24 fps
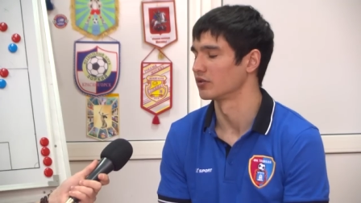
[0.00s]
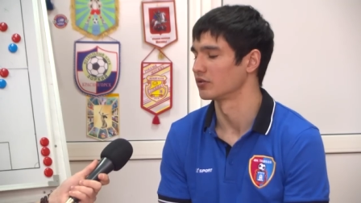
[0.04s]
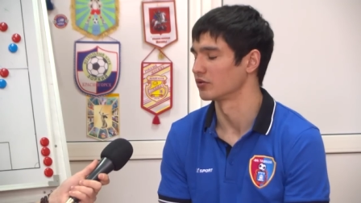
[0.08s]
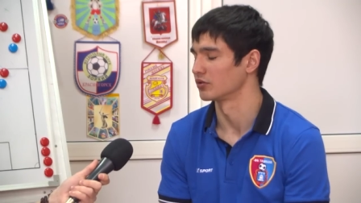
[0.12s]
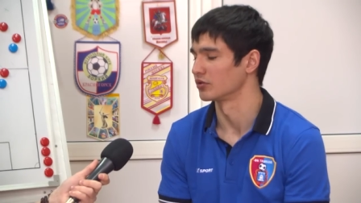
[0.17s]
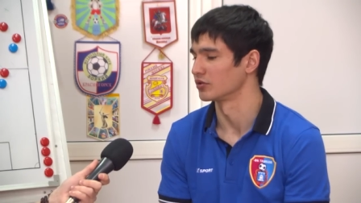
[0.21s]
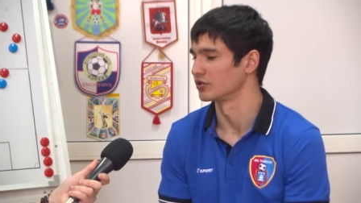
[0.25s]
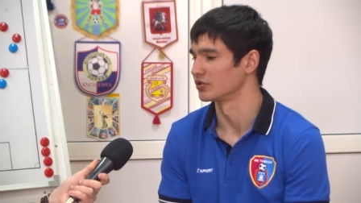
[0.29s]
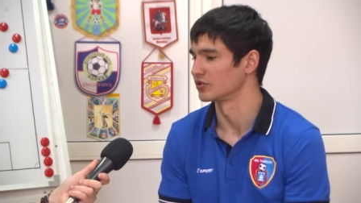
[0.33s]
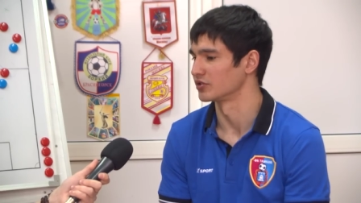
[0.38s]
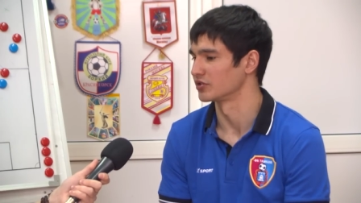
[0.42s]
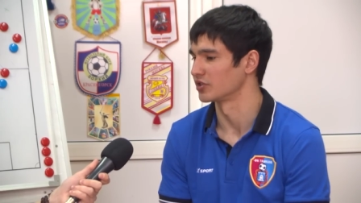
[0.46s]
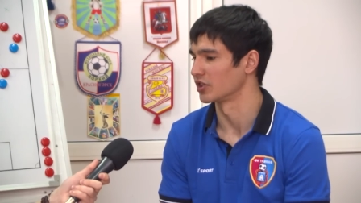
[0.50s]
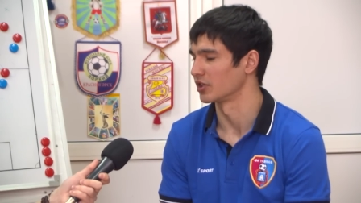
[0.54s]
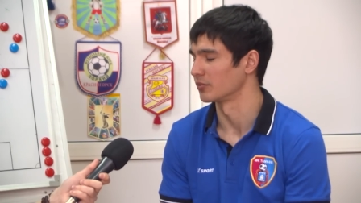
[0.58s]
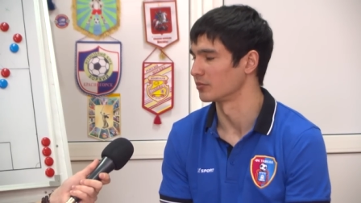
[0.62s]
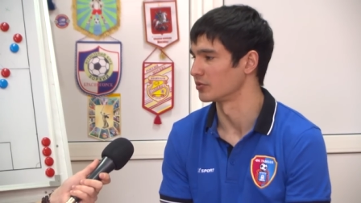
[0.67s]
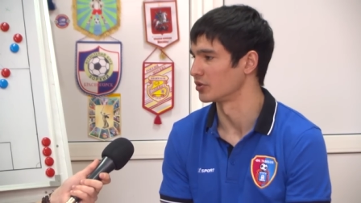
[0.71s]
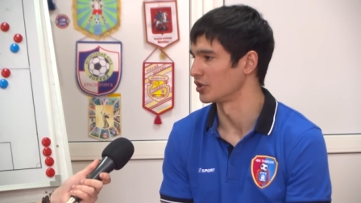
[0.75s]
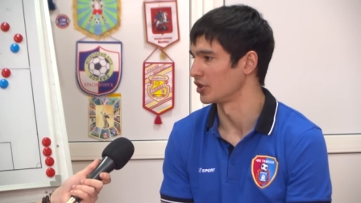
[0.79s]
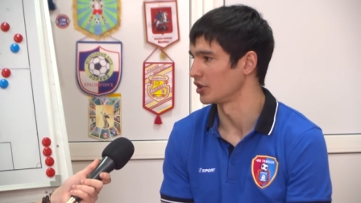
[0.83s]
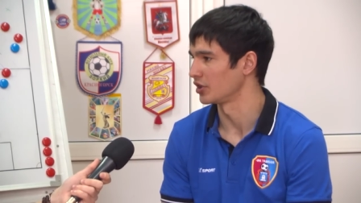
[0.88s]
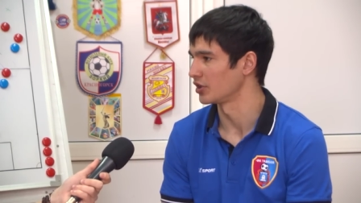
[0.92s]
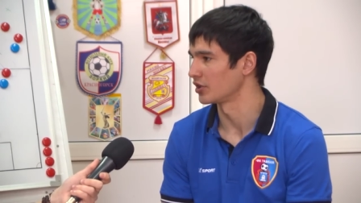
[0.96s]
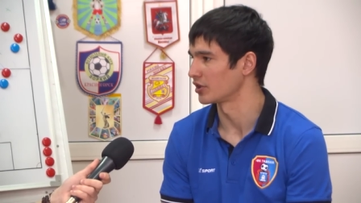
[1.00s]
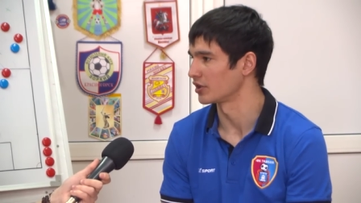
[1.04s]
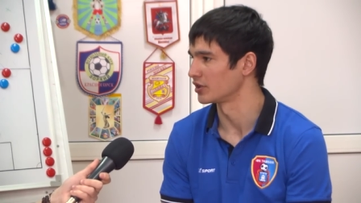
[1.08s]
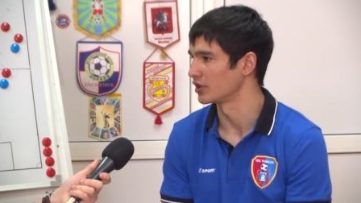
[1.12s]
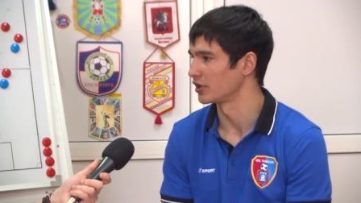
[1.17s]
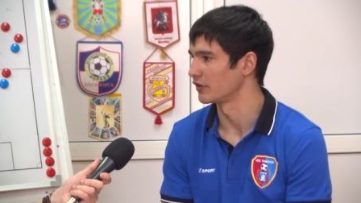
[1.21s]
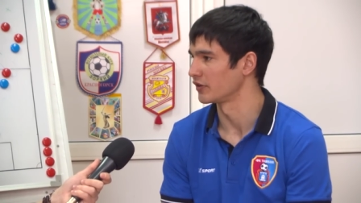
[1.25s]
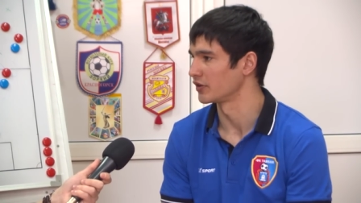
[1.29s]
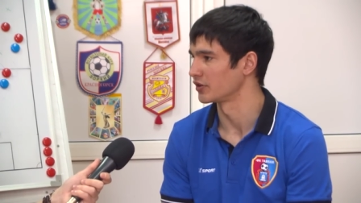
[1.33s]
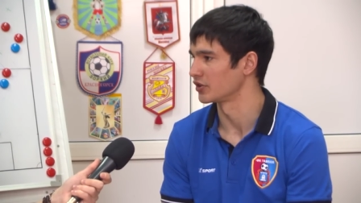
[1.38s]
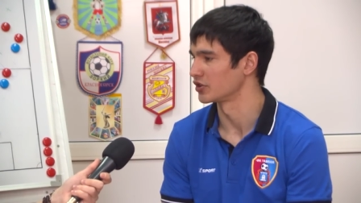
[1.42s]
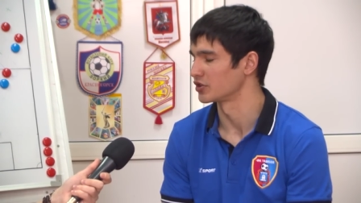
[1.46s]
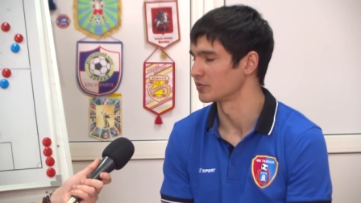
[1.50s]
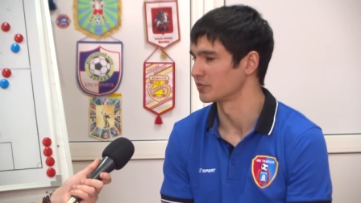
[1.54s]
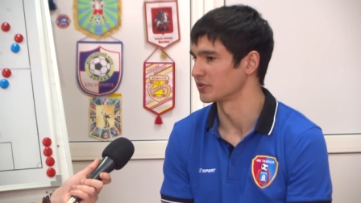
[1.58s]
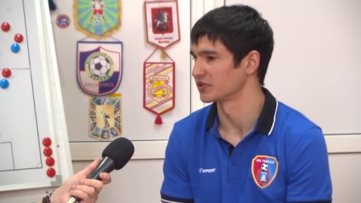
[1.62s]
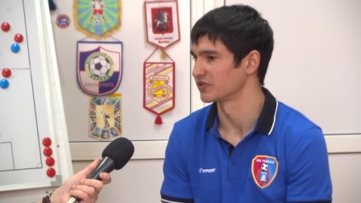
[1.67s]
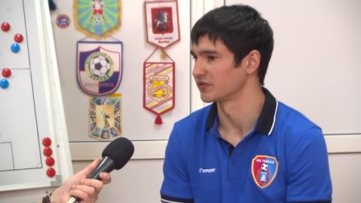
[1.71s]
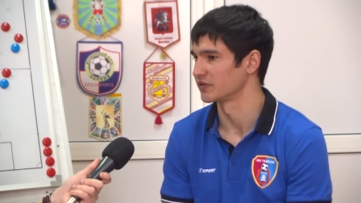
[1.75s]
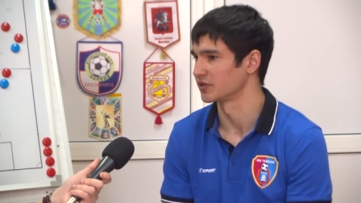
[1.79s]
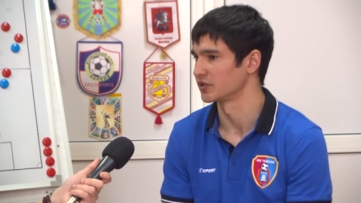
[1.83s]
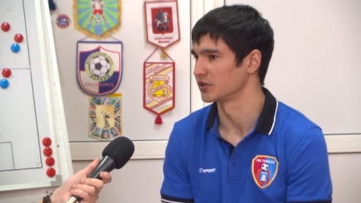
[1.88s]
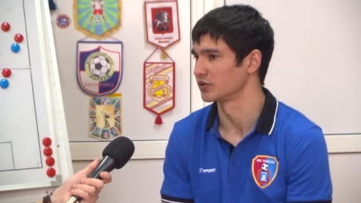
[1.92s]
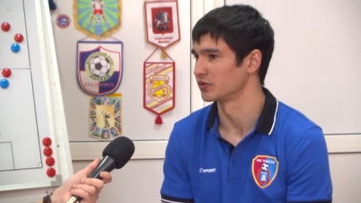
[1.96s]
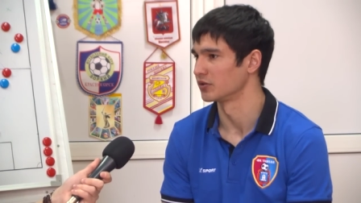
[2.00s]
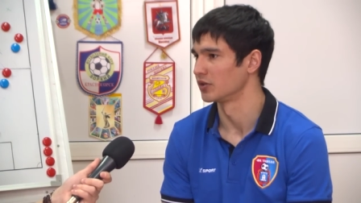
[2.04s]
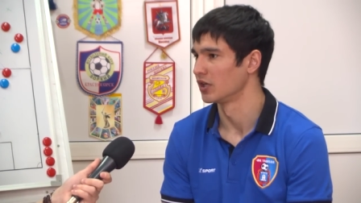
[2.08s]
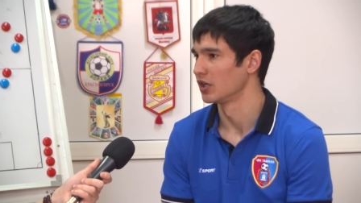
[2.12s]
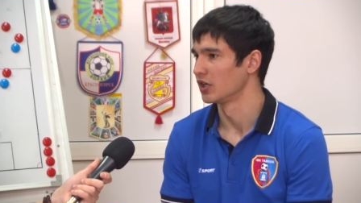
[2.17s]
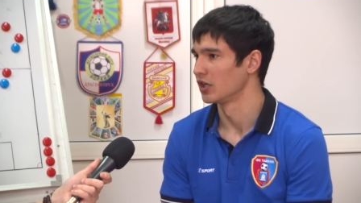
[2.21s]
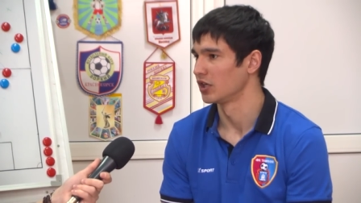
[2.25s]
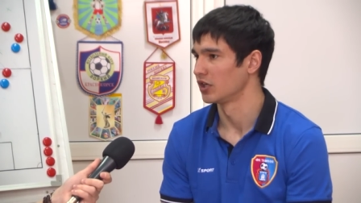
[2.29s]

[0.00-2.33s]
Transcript: То есть сам тренер Андрей Викторович позвонил,